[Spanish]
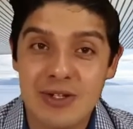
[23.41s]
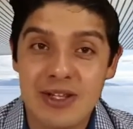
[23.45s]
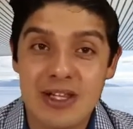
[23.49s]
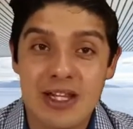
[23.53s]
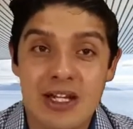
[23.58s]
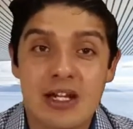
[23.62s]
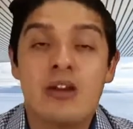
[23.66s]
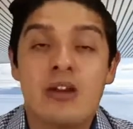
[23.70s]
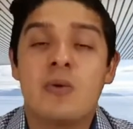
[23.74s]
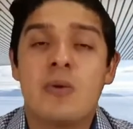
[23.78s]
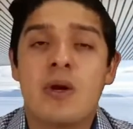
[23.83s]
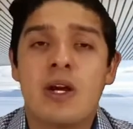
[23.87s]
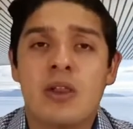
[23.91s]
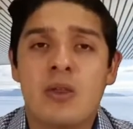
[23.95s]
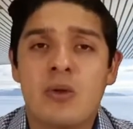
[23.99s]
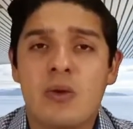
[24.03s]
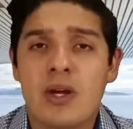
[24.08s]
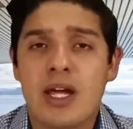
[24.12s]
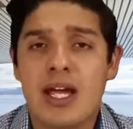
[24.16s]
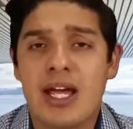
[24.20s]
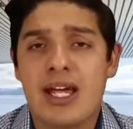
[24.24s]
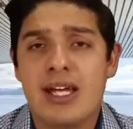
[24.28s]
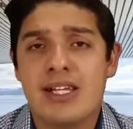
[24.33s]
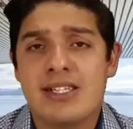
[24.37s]
Y te
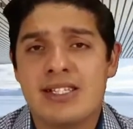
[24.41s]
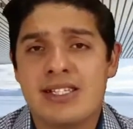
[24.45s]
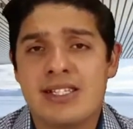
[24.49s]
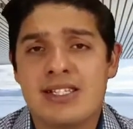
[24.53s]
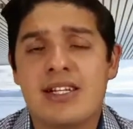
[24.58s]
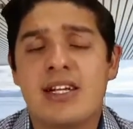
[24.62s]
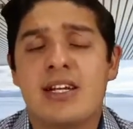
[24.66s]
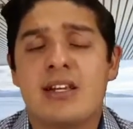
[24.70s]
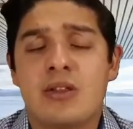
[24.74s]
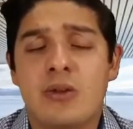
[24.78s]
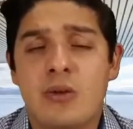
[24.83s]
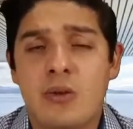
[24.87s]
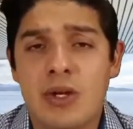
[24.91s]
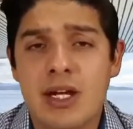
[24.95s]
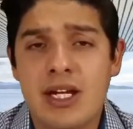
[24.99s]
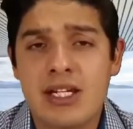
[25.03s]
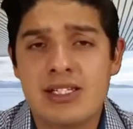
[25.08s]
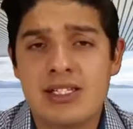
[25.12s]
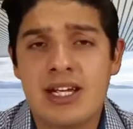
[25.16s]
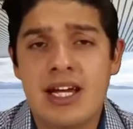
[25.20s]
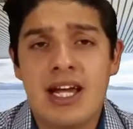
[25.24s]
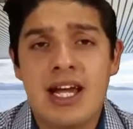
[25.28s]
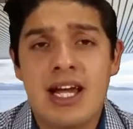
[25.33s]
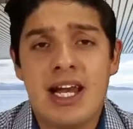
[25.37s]
recuerdo que estas
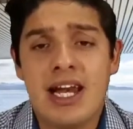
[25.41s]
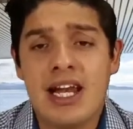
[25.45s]
lecturas